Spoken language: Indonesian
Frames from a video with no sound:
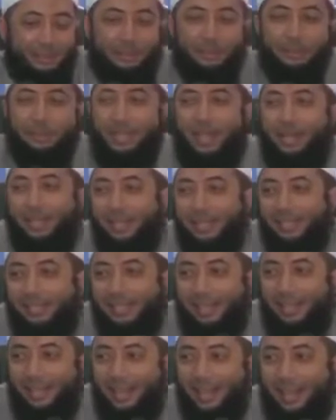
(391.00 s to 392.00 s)
suruh cari
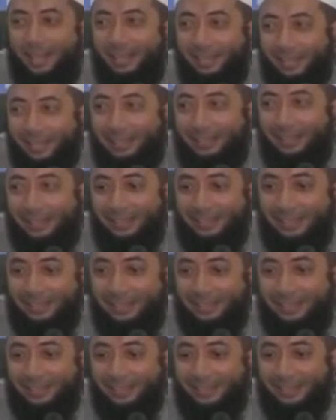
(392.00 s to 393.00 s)
istri lain gitu.
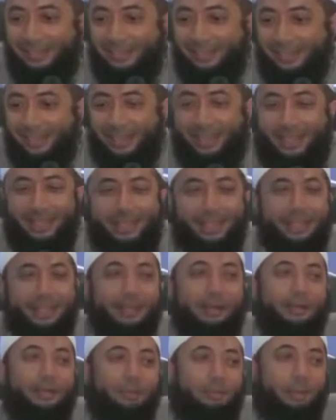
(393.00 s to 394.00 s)
Kira-kira
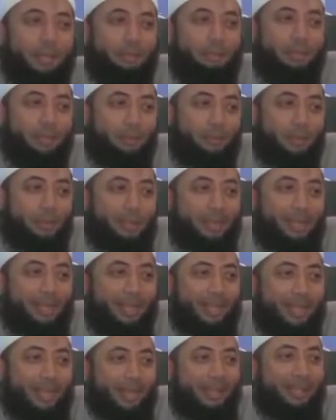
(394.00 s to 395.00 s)
kalau tiba-tiba suaminya
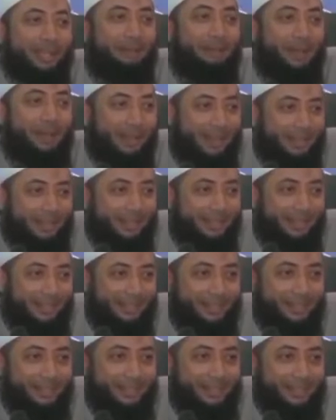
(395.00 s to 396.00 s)
nikah lagi gimana nih?
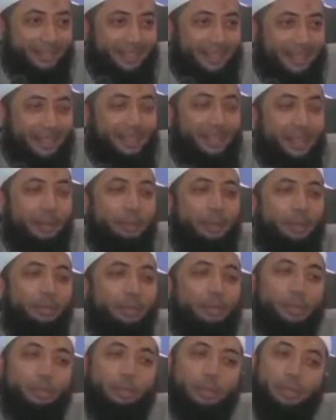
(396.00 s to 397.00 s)
Akhirnya dia bilang
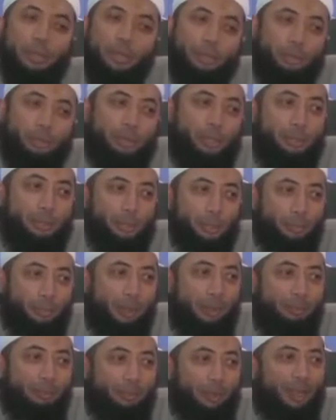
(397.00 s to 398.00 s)
coba dari dulu saya suruh
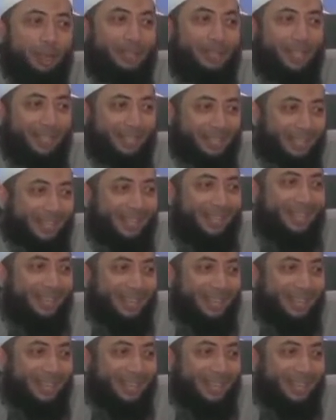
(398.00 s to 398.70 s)
main bola saja.